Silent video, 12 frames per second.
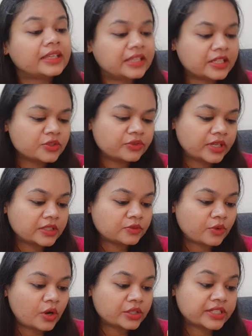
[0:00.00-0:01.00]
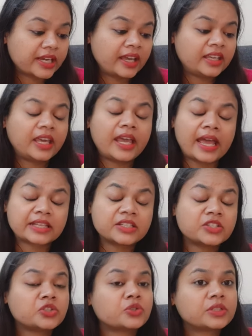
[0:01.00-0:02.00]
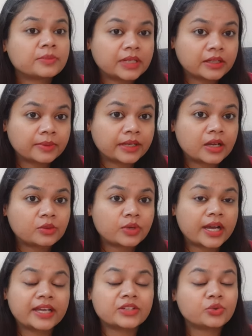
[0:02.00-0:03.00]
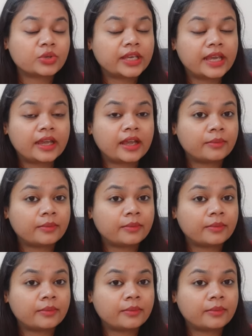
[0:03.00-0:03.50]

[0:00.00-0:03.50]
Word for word: ये जो फेस वॉश है ये ऐसी चीज़ों से मिलकर बना हुआ है जो कि